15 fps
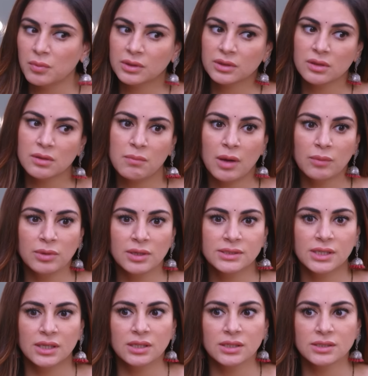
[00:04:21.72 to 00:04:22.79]
معناها هي
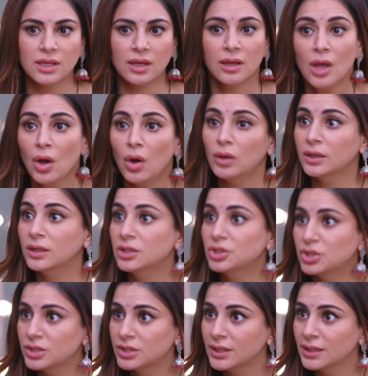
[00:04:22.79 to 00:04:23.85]
أكيد جدية
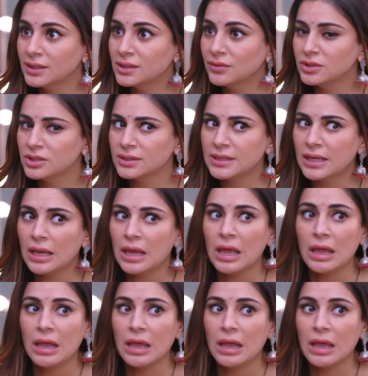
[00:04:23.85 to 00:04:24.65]
وإذا شريستي عن جد